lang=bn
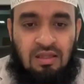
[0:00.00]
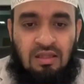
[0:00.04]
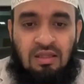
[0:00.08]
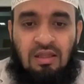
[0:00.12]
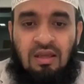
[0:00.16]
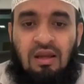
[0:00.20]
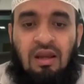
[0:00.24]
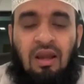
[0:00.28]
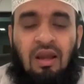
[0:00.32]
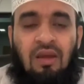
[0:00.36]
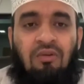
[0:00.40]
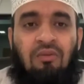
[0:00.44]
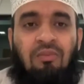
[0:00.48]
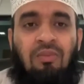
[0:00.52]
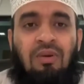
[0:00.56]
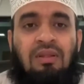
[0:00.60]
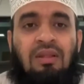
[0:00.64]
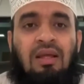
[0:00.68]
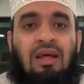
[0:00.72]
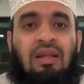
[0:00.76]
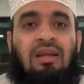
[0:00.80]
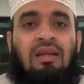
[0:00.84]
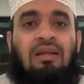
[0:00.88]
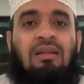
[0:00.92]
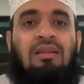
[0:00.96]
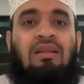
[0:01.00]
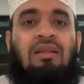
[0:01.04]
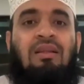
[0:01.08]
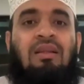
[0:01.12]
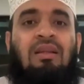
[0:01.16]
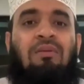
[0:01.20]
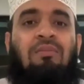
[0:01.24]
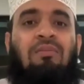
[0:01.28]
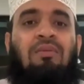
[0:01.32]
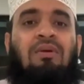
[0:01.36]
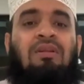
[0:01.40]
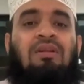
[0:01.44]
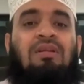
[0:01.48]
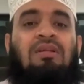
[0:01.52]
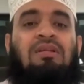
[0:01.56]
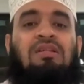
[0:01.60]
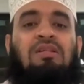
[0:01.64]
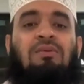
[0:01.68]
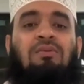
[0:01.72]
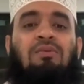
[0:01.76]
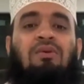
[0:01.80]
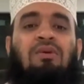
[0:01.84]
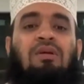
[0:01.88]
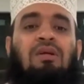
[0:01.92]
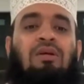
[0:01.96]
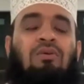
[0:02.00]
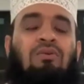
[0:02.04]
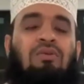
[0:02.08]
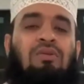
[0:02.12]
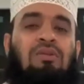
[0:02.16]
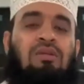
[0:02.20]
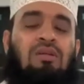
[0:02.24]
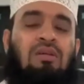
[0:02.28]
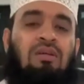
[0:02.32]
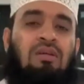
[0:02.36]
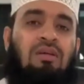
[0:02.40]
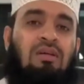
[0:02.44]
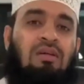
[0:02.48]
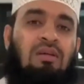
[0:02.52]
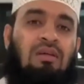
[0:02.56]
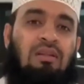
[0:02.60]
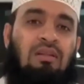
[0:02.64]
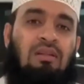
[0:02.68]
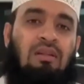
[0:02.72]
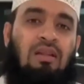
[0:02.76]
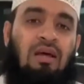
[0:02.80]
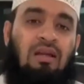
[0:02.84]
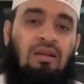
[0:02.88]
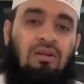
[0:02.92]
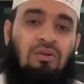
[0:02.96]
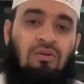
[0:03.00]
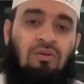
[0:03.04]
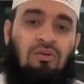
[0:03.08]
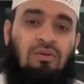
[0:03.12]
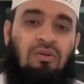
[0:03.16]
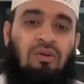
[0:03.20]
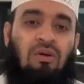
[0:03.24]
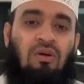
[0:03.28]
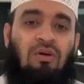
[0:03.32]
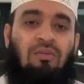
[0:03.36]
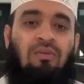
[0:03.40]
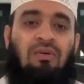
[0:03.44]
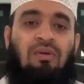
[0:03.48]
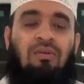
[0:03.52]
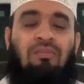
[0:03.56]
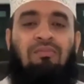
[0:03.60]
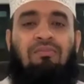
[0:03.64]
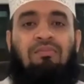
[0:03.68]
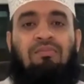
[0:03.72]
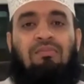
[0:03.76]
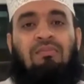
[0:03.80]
সাদা কায়ন বা দানের তিন নম্বর দৃষ্টিভঙ্গি হচ্ছে দান করতে হবে